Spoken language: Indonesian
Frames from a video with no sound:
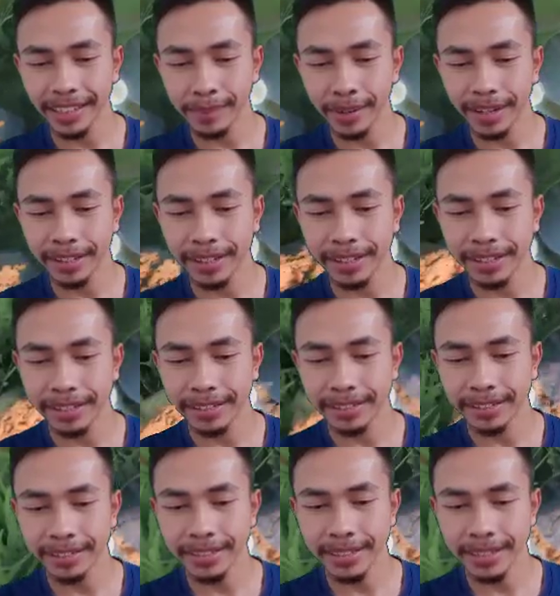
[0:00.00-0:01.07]
Oke, kita tembak lagi.
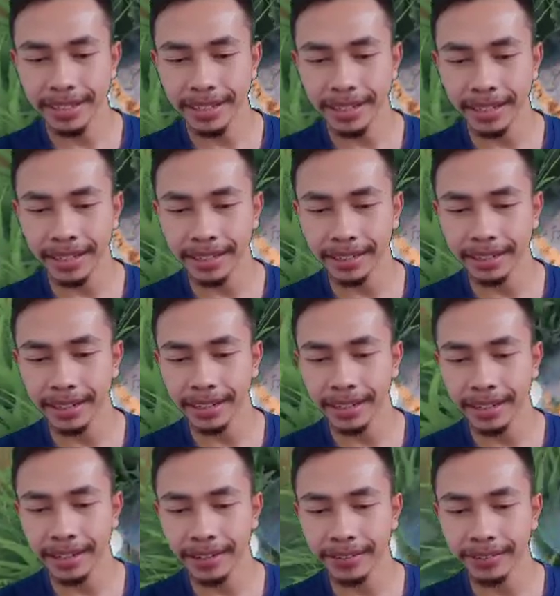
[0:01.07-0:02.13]
Iya, yeah,
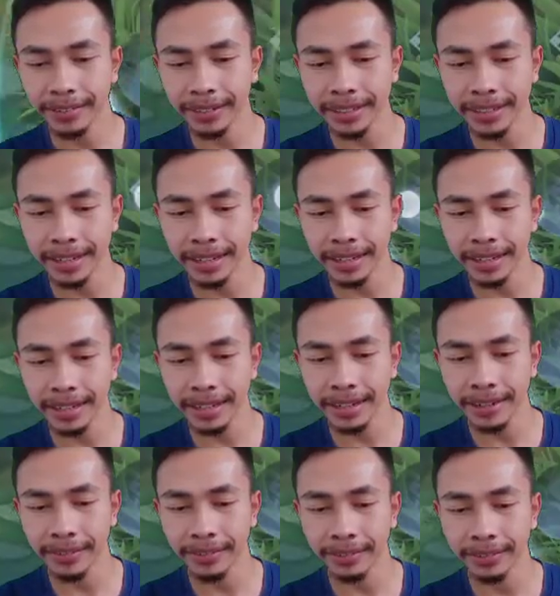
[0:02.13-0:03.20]
kena kau, kena
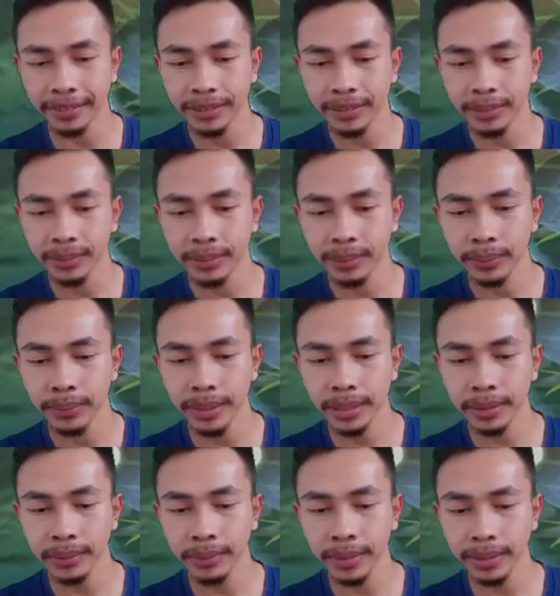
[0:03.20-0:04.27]
kau
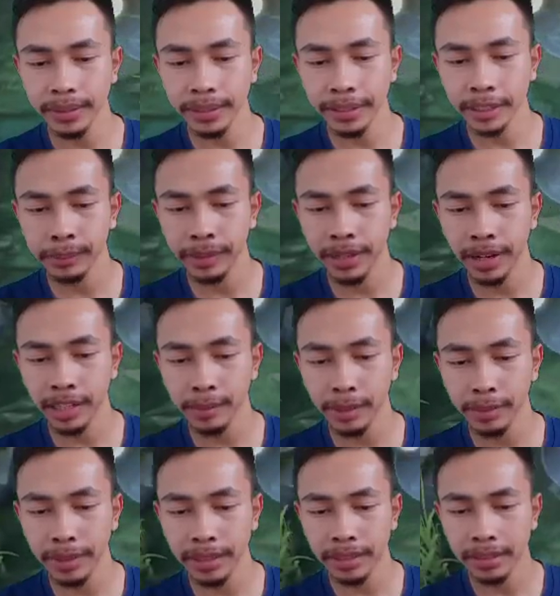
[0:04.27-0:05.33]
with XPKK
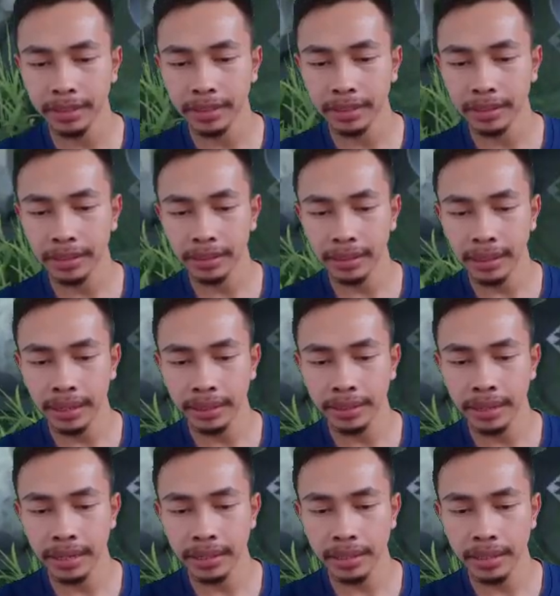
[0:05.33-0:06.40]
teman-teman.
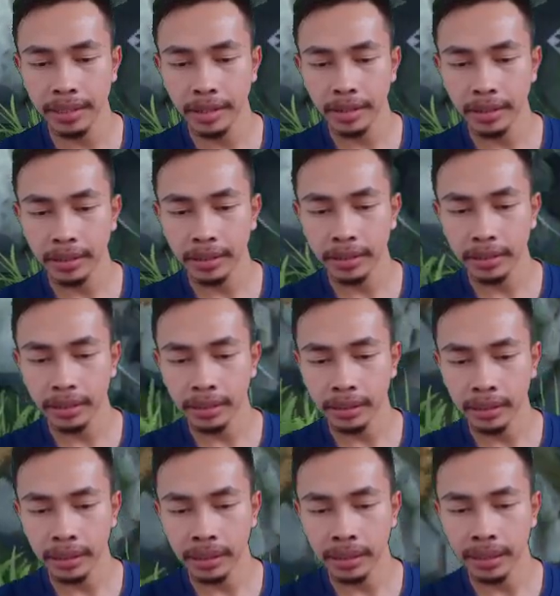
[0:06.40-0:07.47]
Hati-hati.
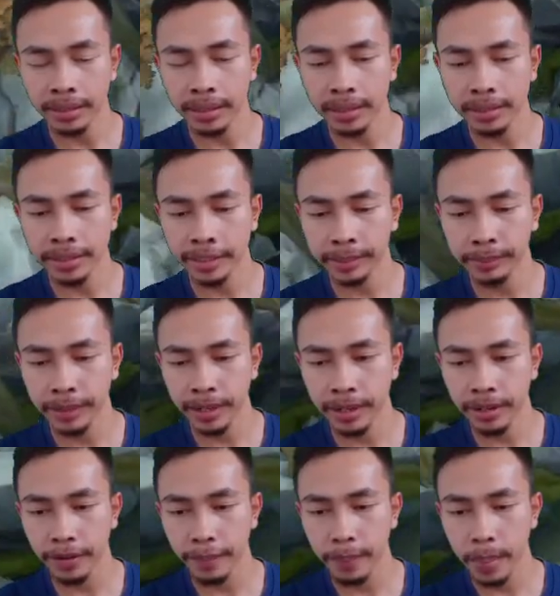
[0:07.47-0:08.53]
Hati-hati
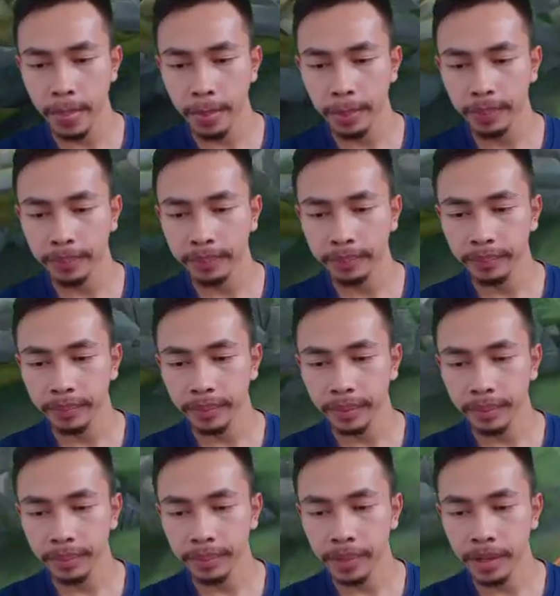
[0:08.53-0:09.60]
XPKK.
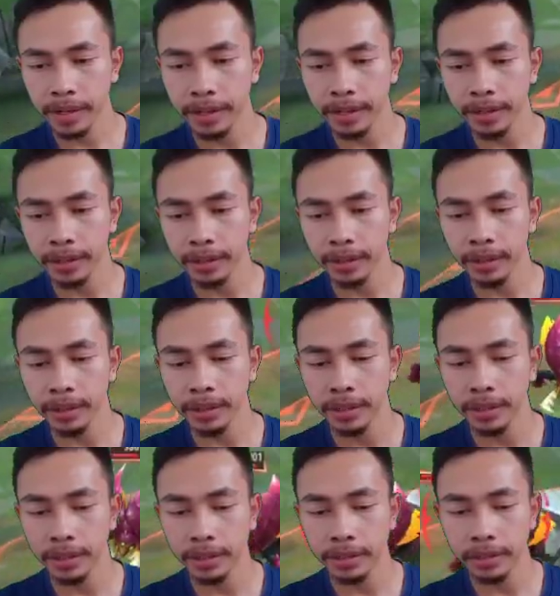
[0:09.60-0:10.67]
Mana nih
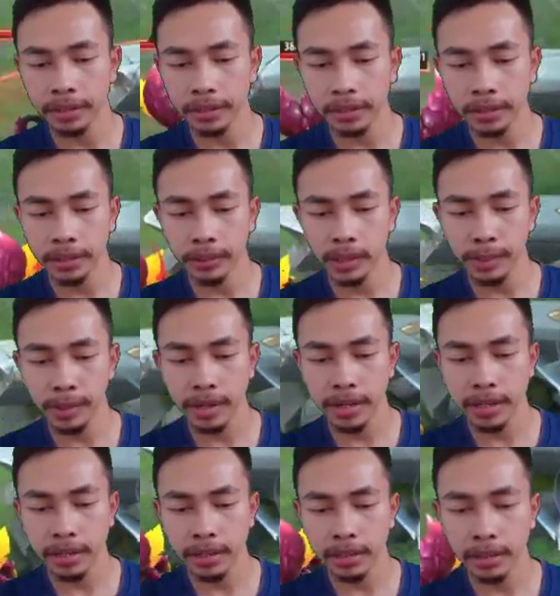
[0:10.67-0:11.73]
tadi nih? Hero-nya
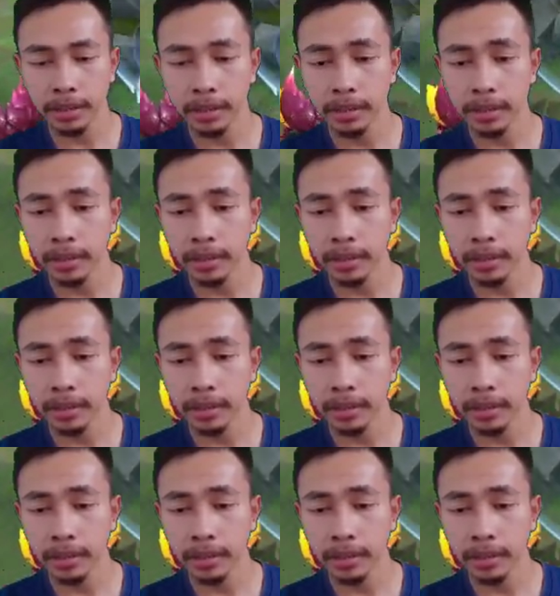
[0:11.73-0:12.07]
mana nih?